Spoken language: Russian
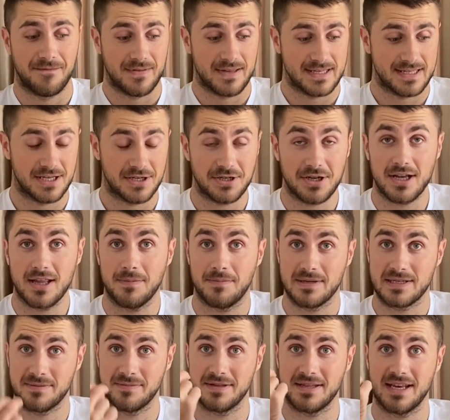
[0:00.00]
Сначала
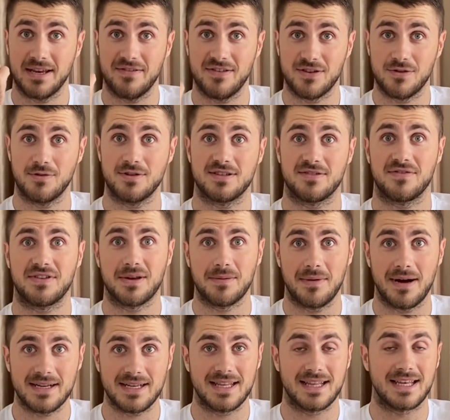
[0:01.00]
посмотри видос
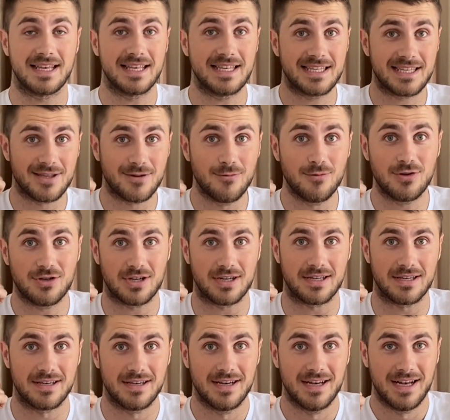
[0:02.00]
внимательно и слушай.